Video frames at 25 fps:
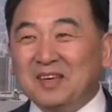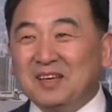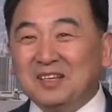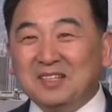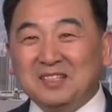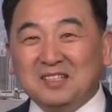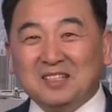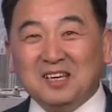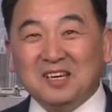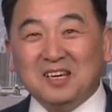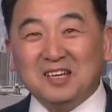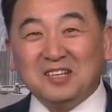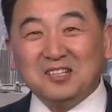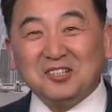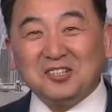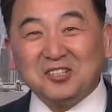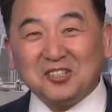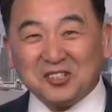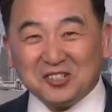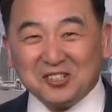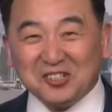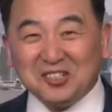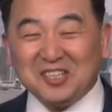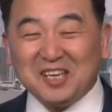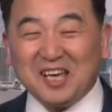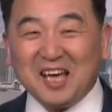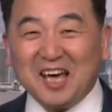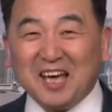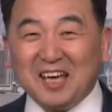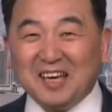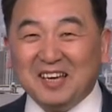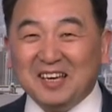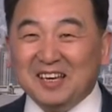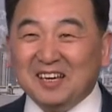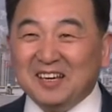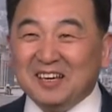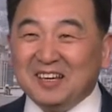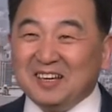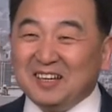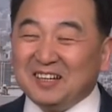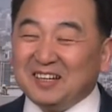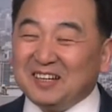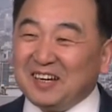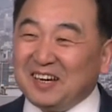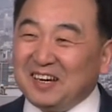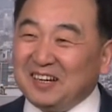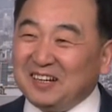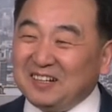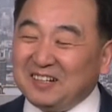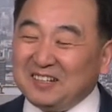签十年，
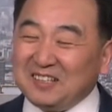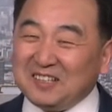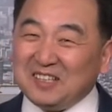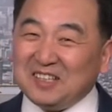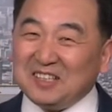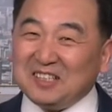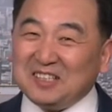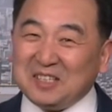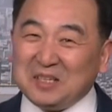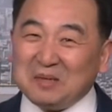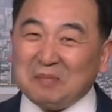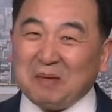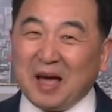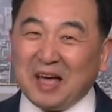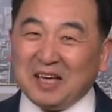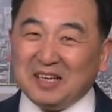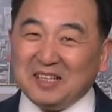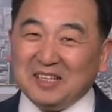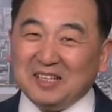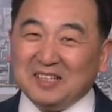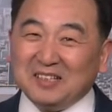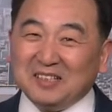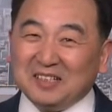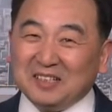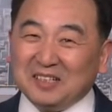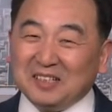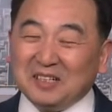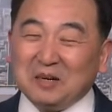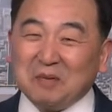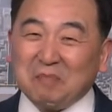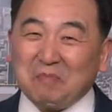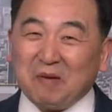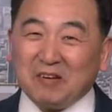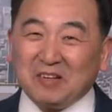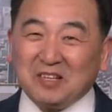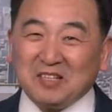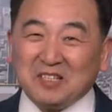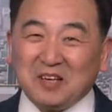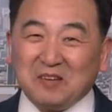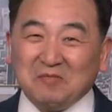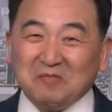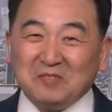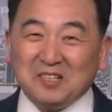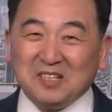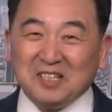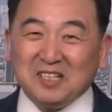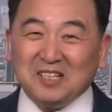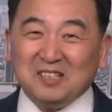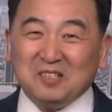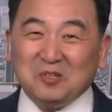给了人家几百亿的一个把三分
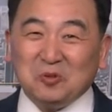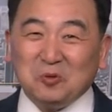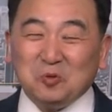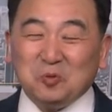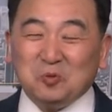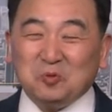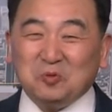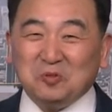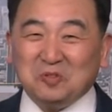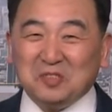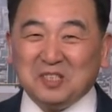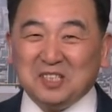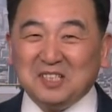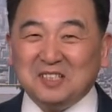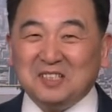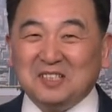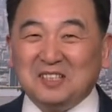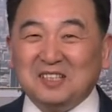之一的预付金，